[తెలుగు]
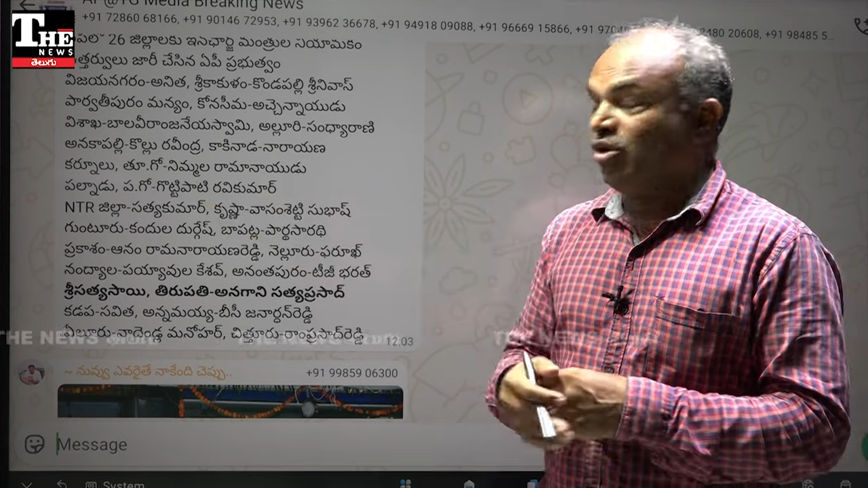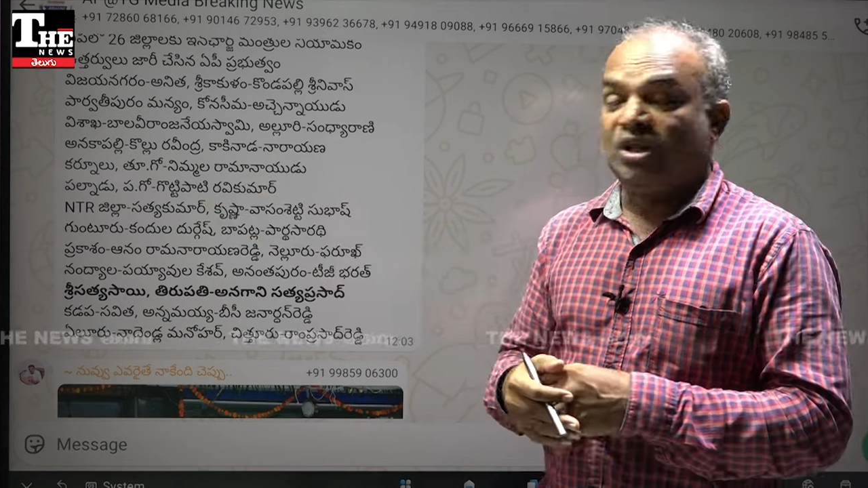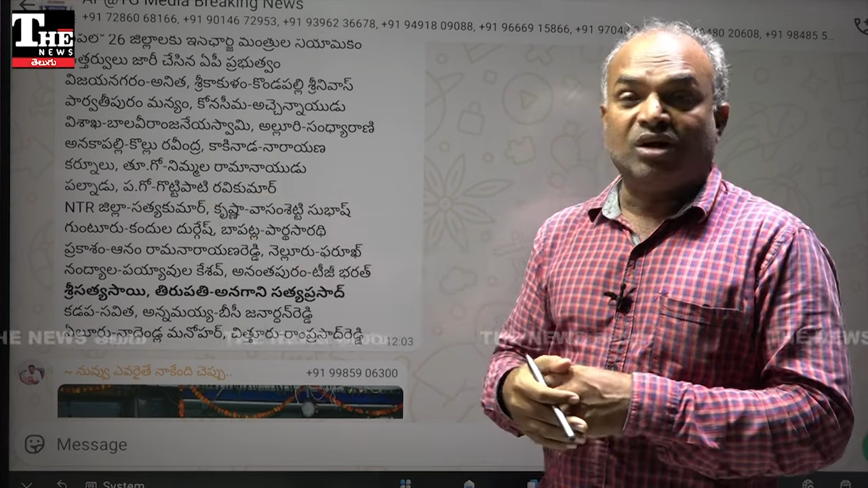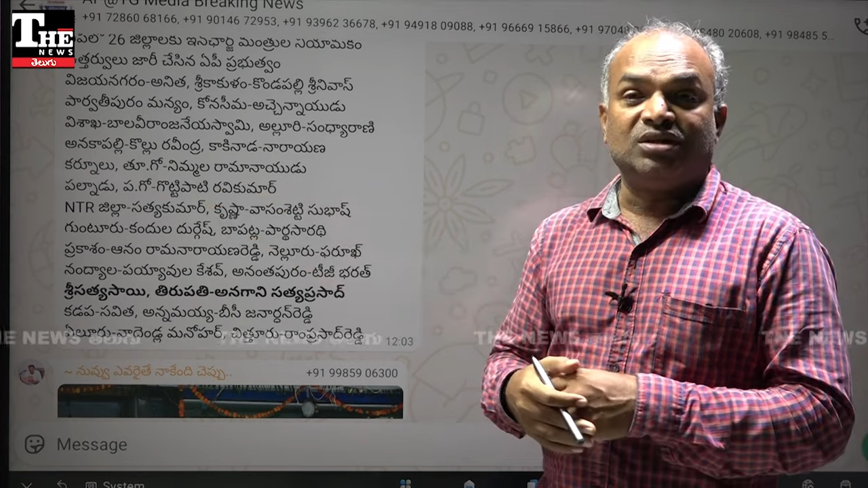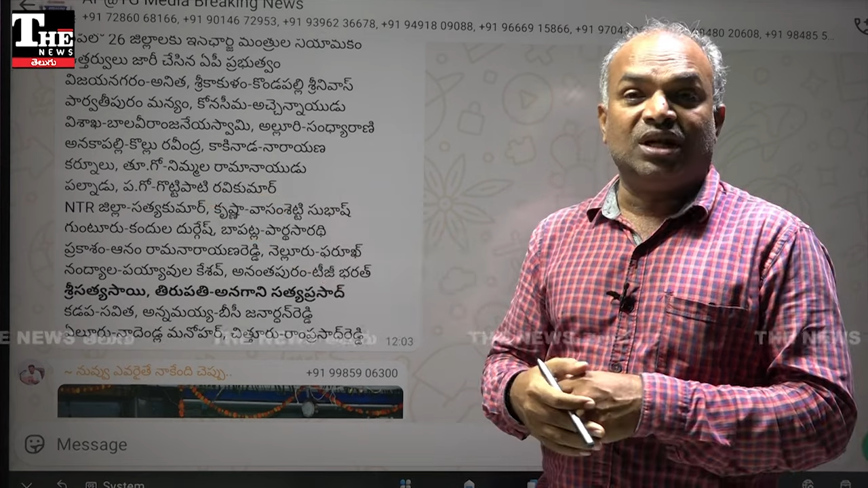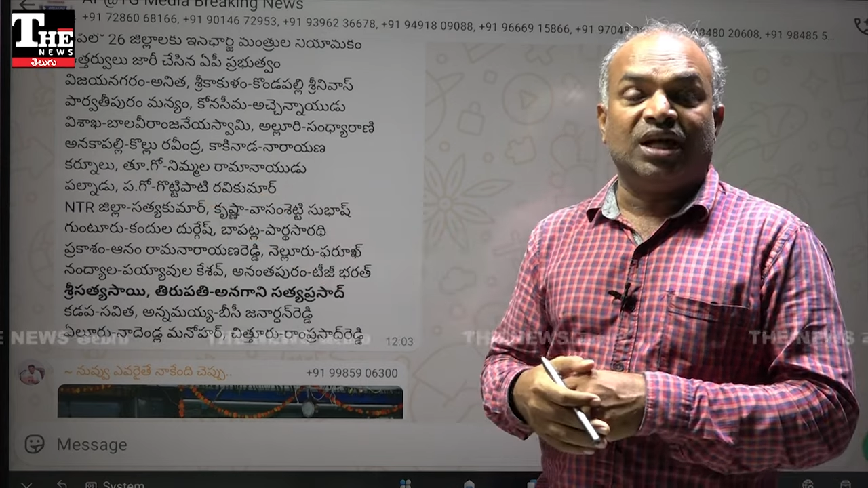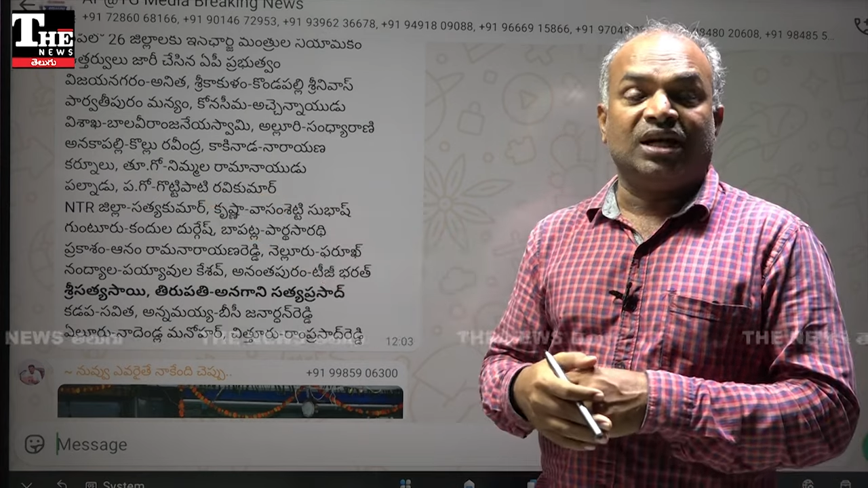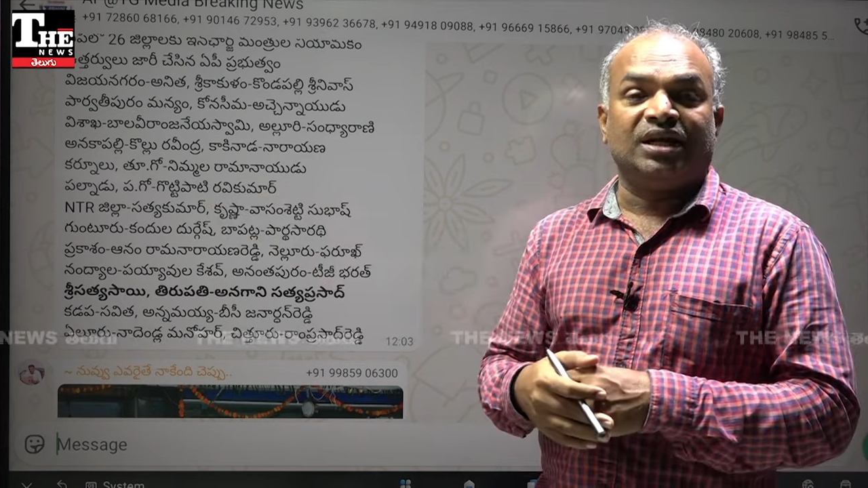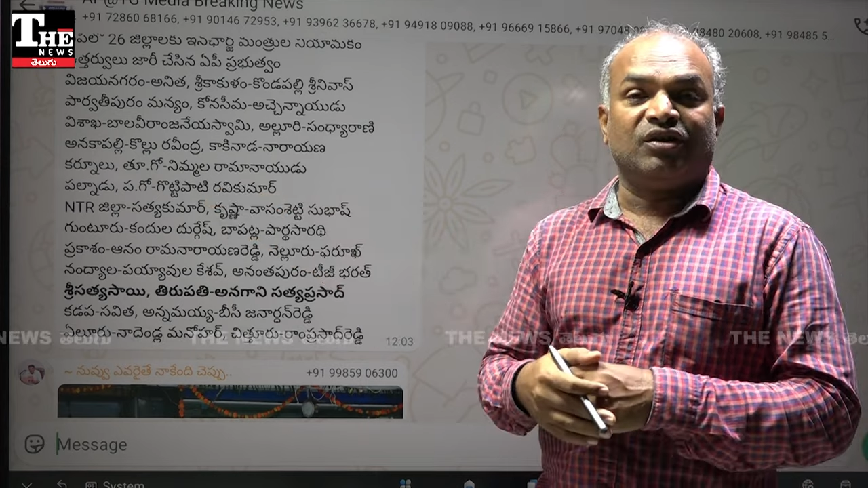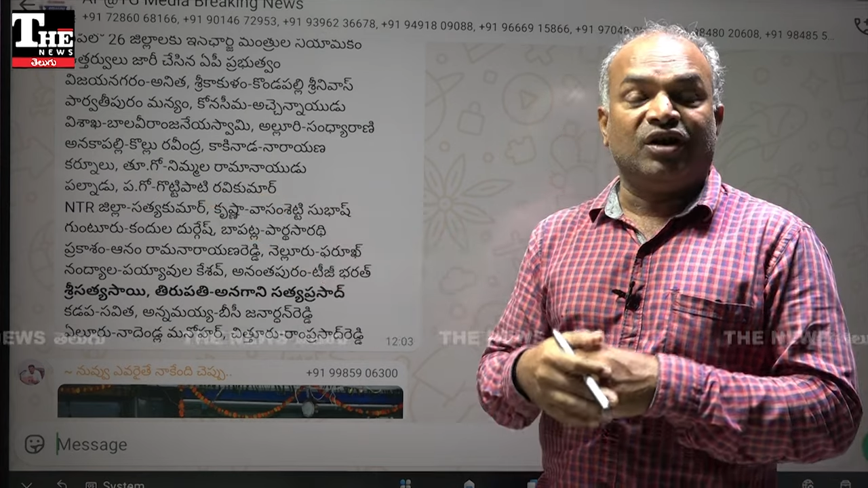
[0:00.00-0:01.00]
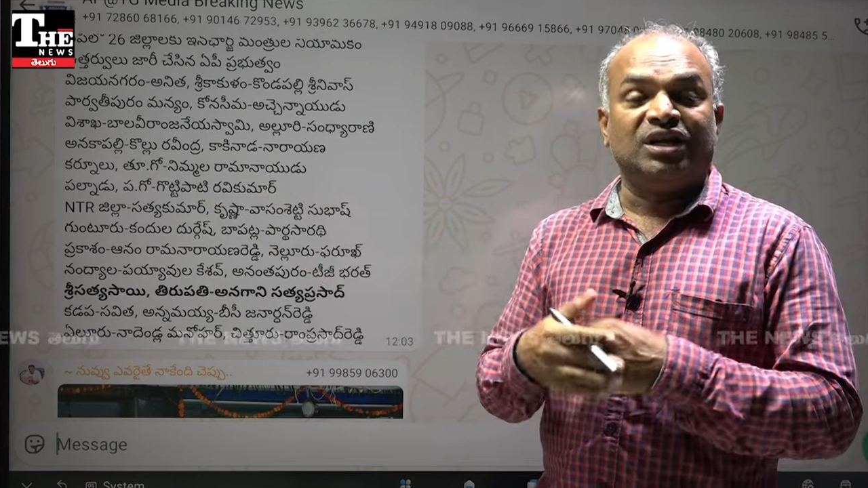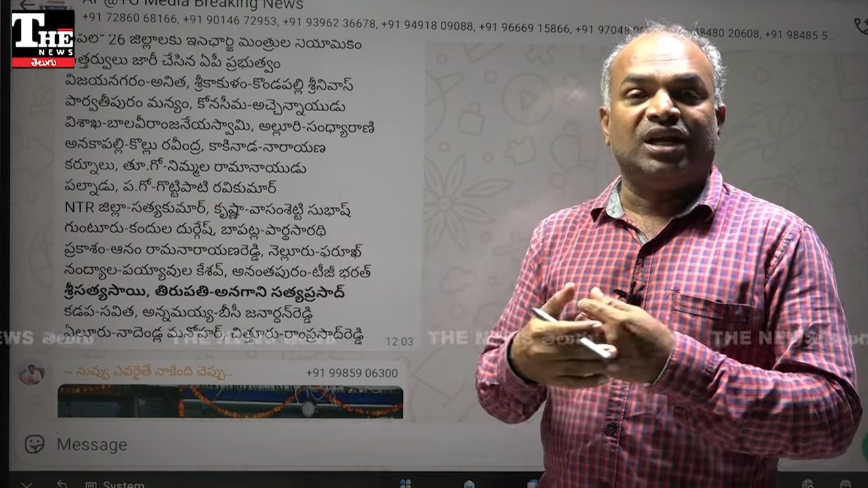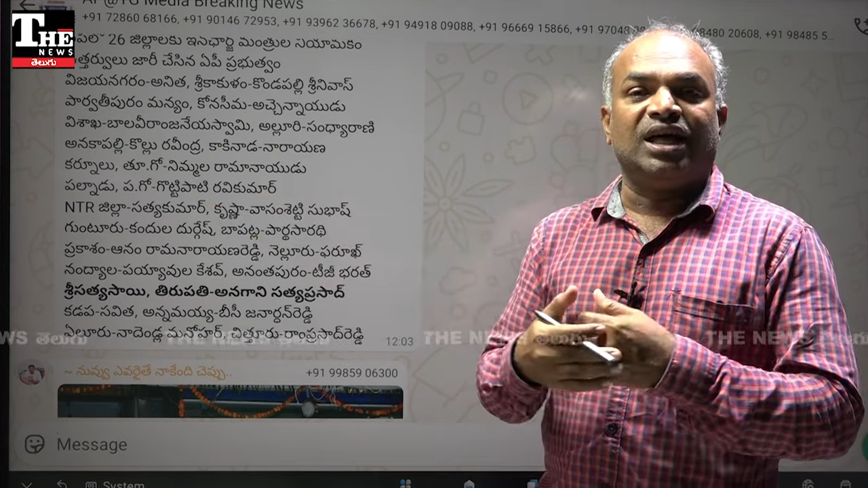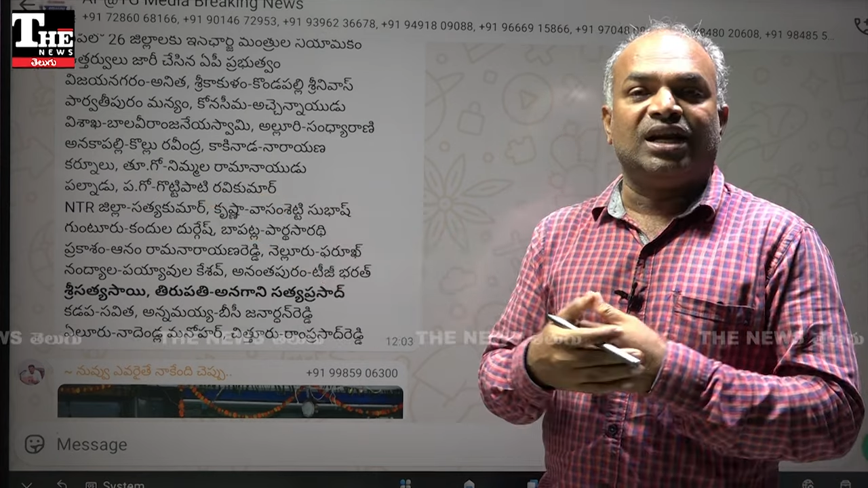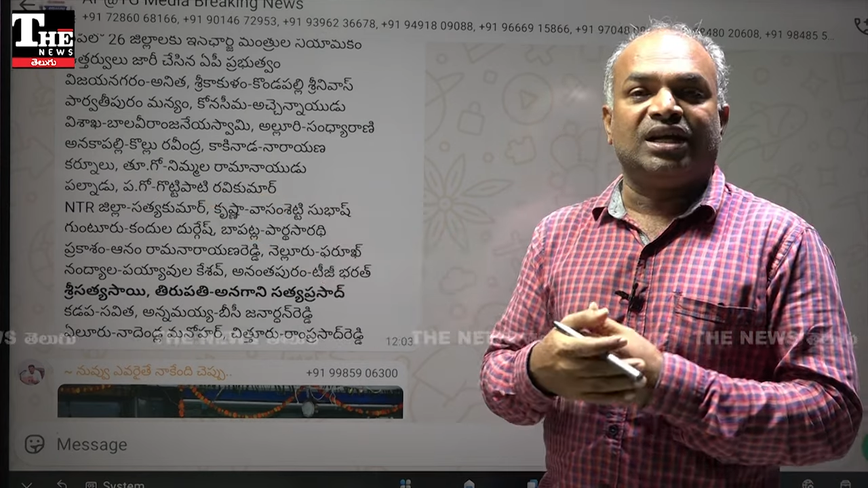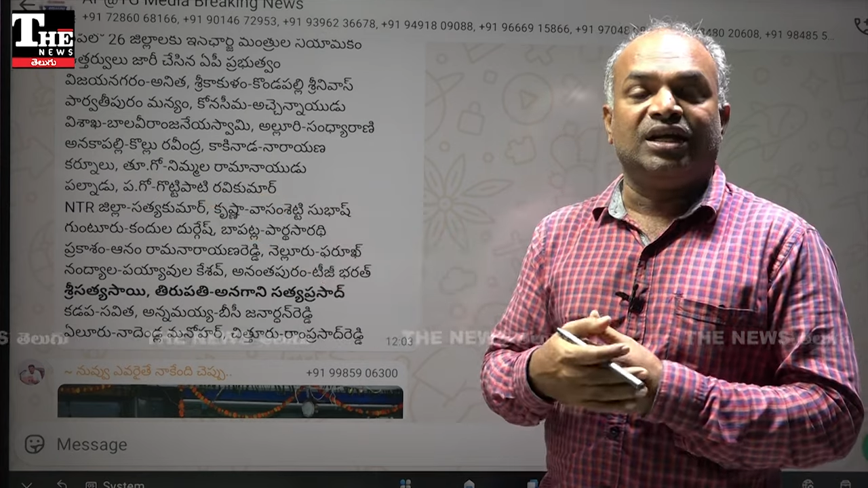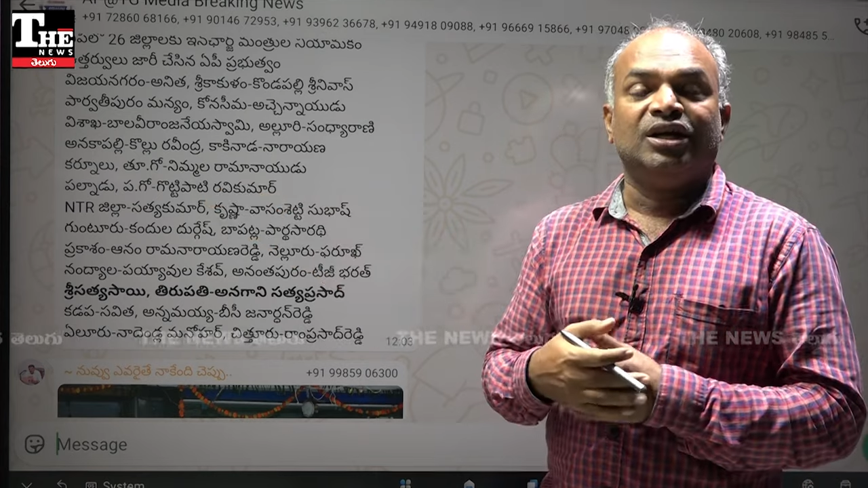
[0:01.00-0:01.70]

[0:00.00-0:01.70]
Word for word: గోదావరి జిల్లాలకి రెండు జిల్లాలకి